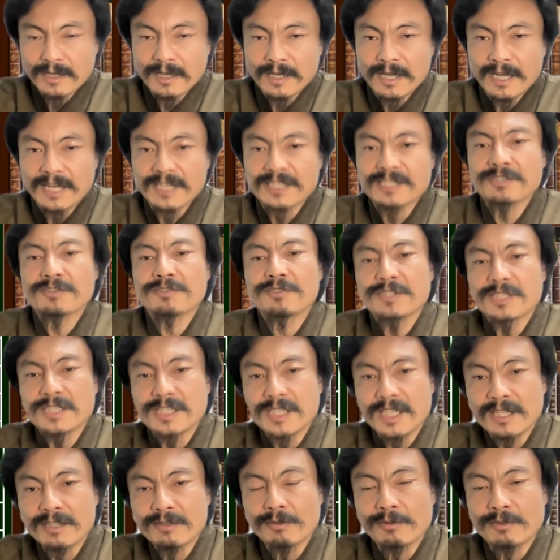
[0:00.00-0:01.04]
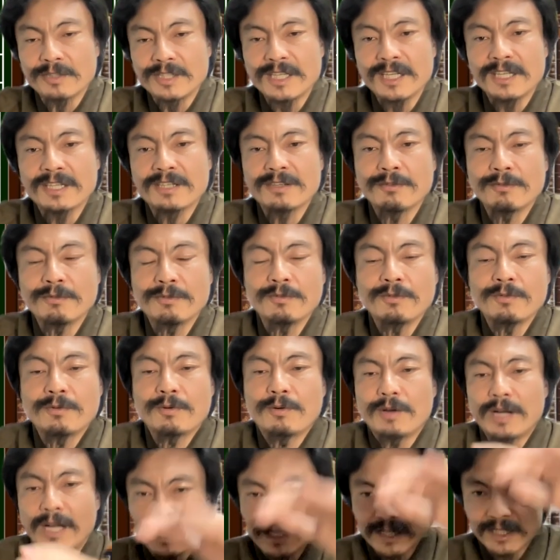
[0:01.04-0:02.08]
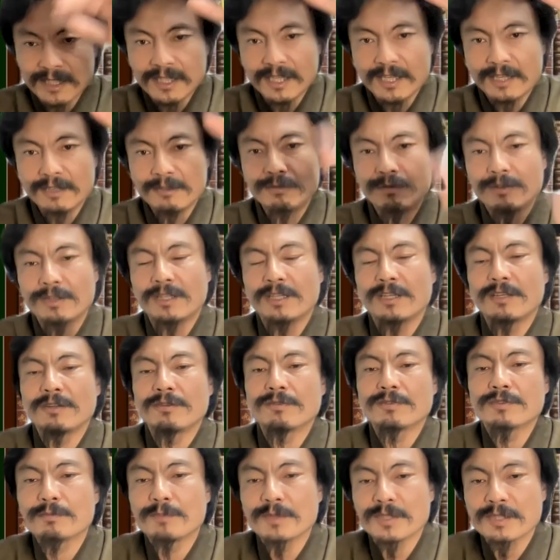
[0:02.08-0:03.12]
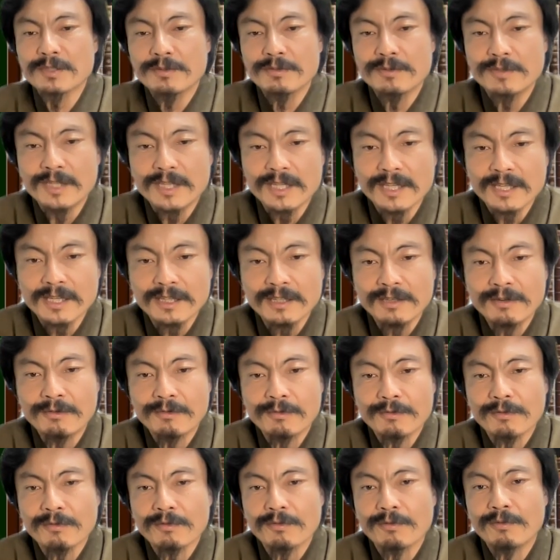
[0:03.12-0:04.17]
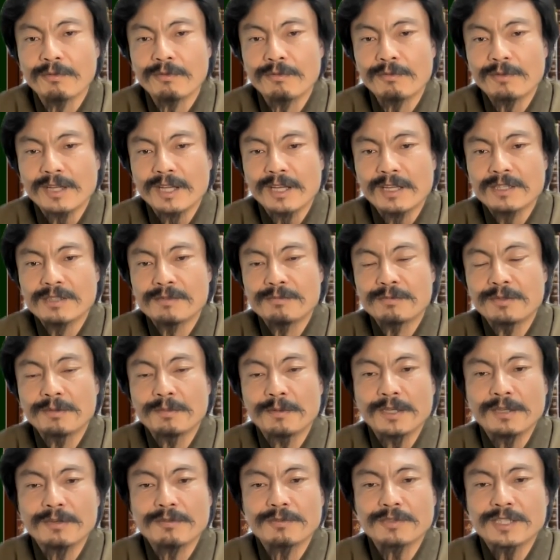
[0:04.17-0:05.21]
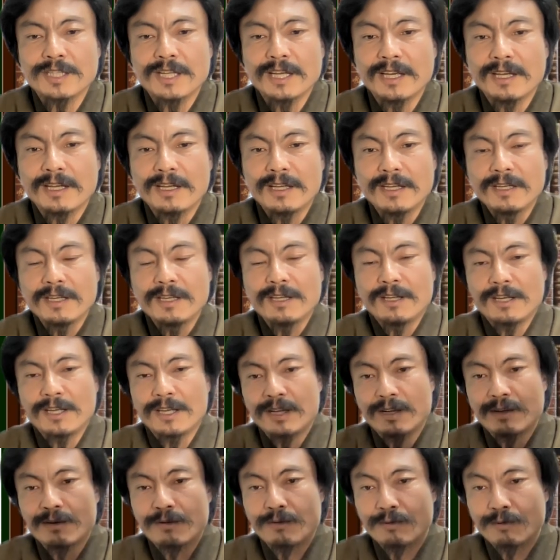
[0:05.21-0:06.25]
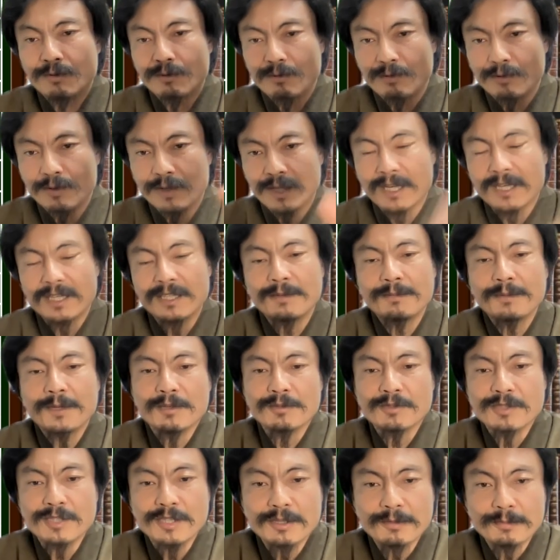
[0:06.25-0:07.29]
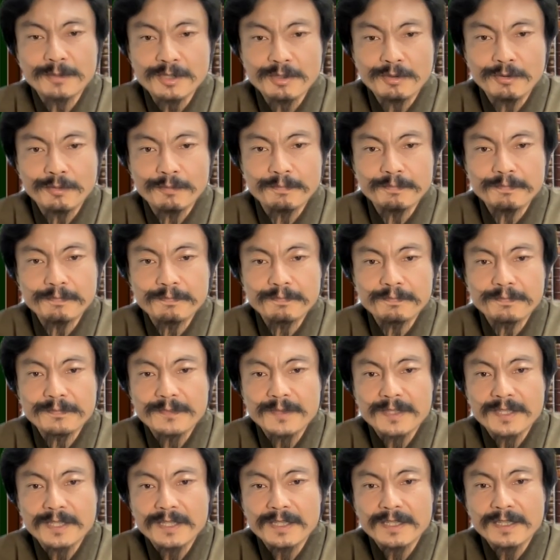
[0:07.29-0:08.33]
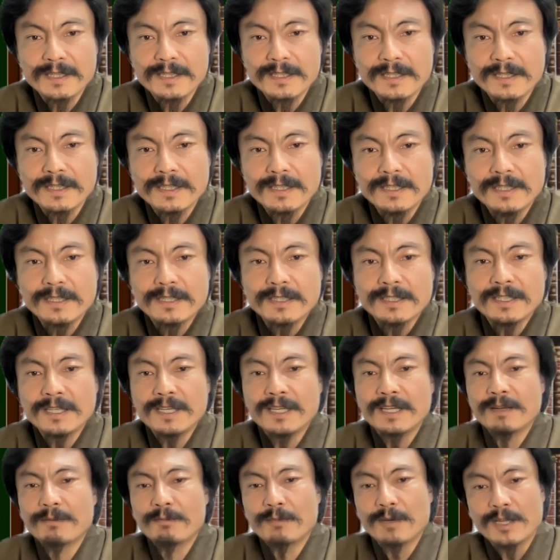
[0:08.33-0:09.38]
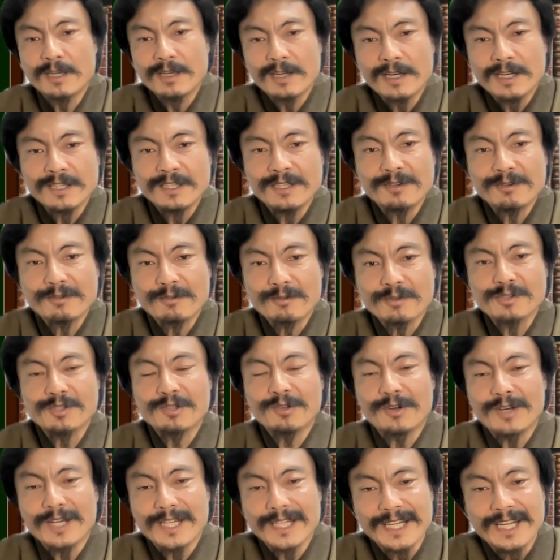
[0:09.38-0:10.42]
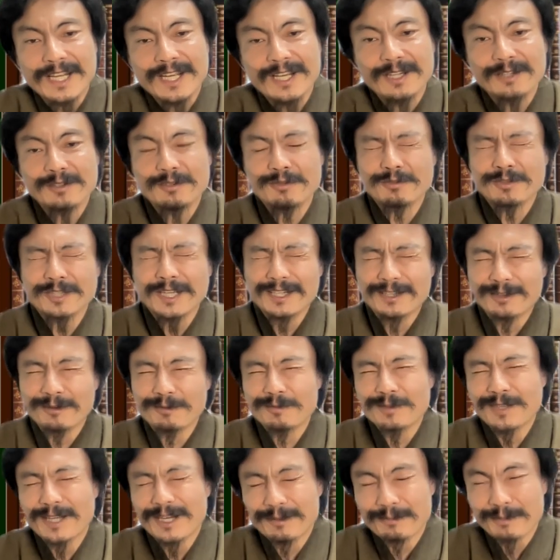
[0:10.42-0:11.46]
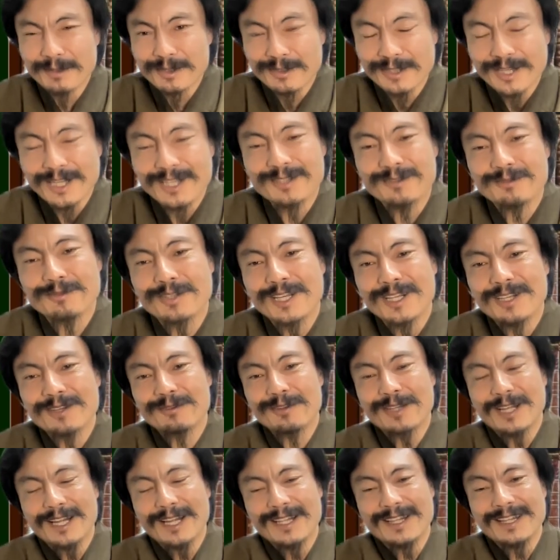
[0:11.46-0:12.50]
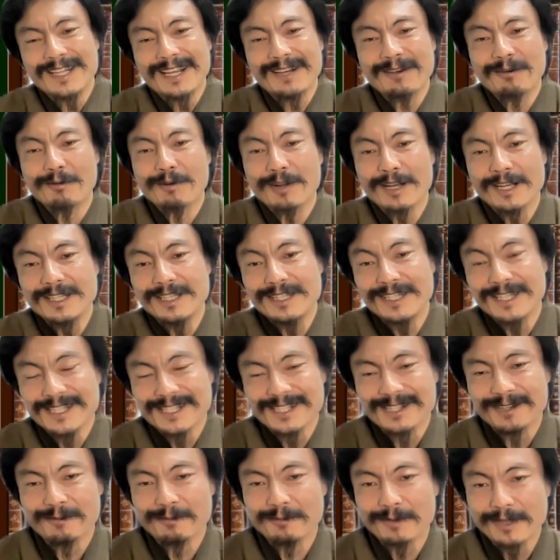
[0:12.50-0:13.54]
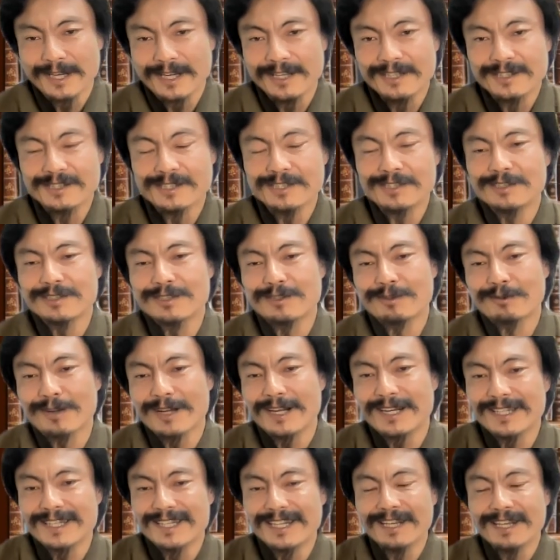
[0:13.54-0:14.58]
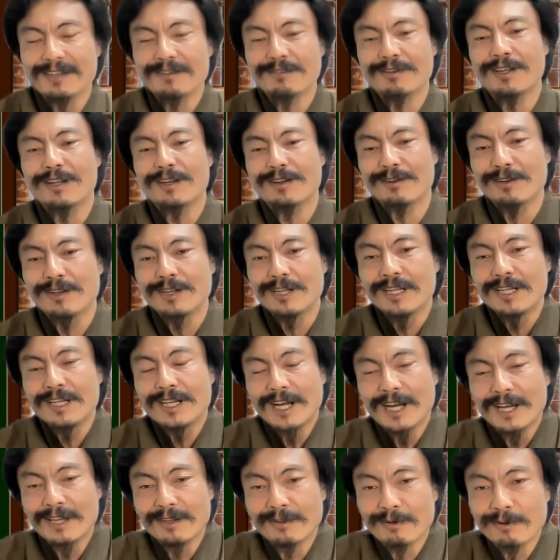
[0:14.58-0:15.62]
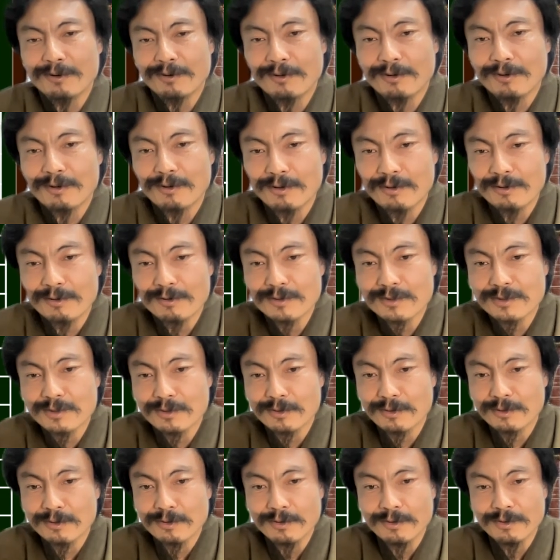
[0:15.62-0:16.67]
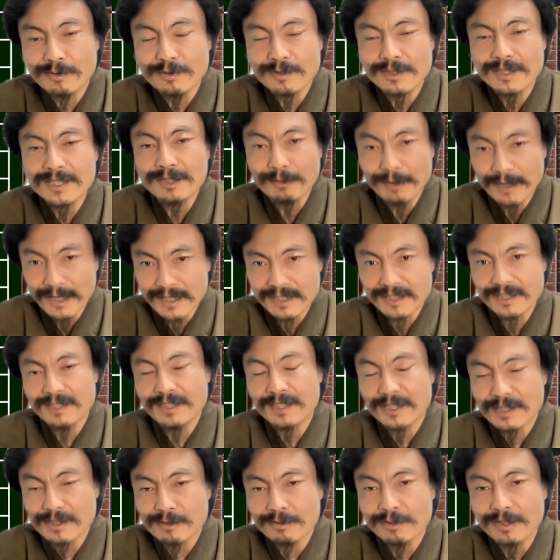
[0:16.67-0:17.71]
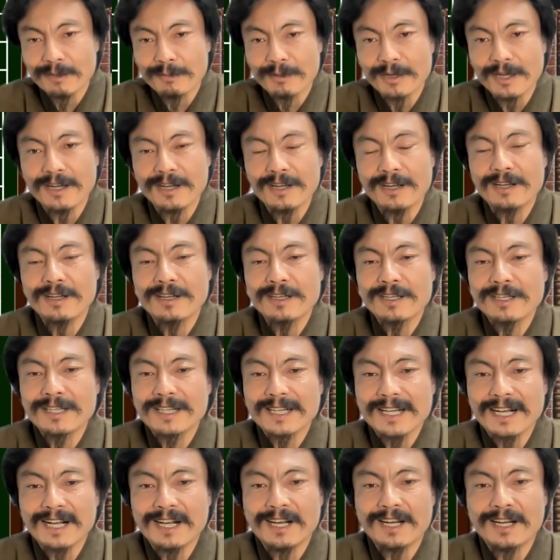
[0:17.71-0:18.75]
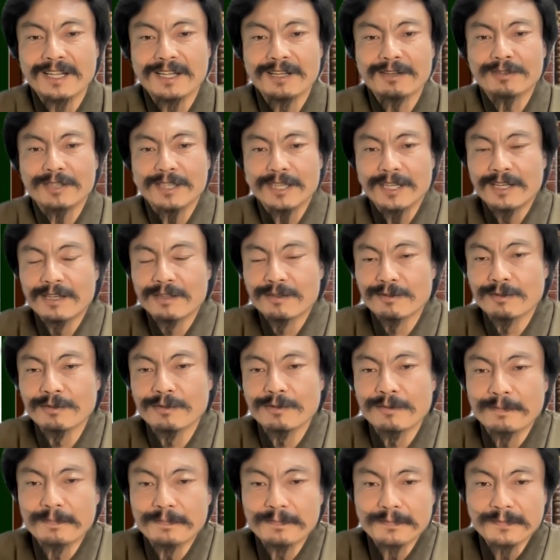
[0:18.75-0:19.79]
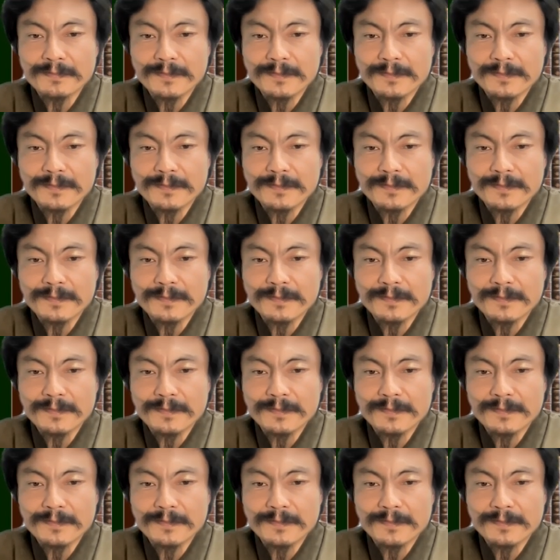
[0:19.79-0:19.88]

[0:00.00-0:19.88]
えー、圧縮していくと、利益を上げていくっていう、まあ、そういうやり方を今後、ね、自分で勉強して、えー、この中で勉強していきましょう。で、まあ、ランニングコストはね、入退去、なるべくね、入退去ない方がいいんですけどね、ずっと借りてくれる、あのー、その人がいいですと、手間がかからなくてね、うん、